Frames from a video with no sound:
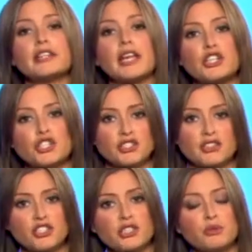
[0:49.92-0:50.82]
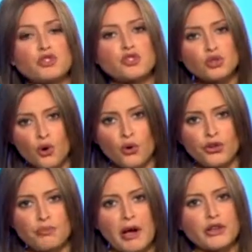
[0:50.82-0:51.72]
In der Schule wurde sie von
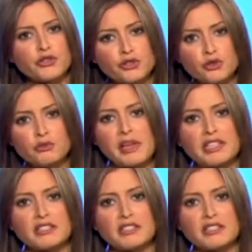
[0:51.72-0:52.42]
Mitschülern gemieden